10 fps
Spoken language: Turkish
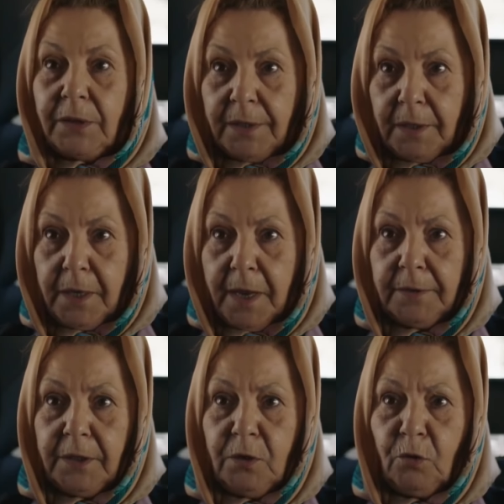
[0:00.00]
Sen de
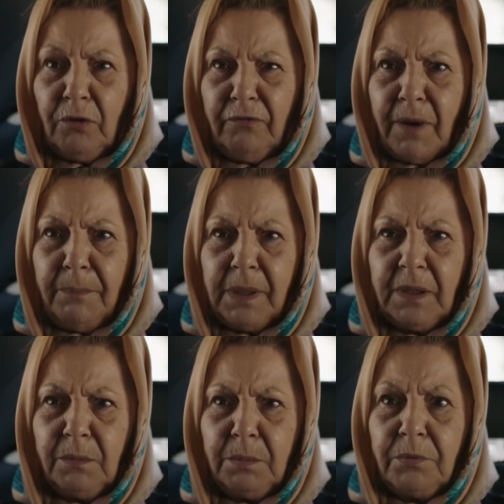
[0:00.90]
geldiğinde oğlum
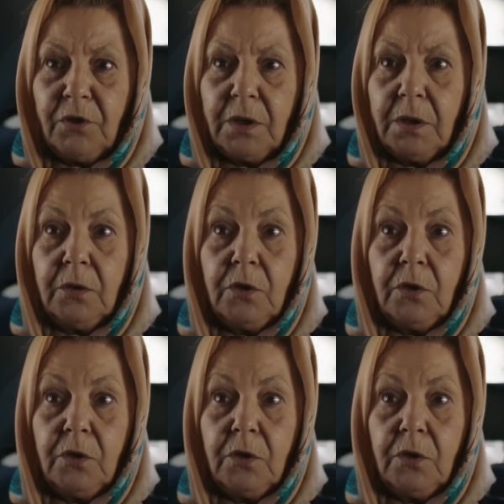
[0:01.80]
muhabbet gibi bir şeydin.